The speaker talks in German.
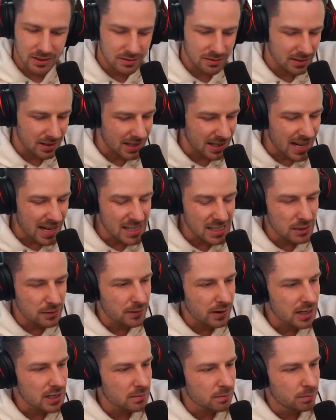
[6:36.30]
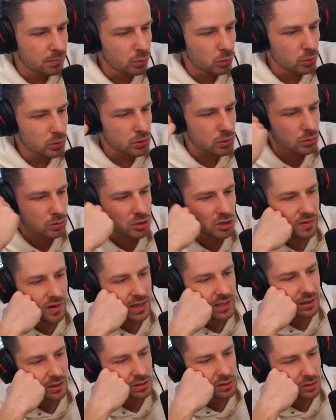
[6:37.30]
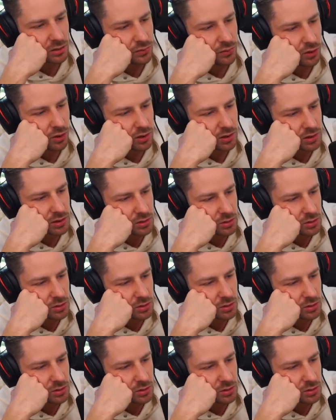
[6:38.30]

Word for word: Reichweitenboost und so weiter und so fort.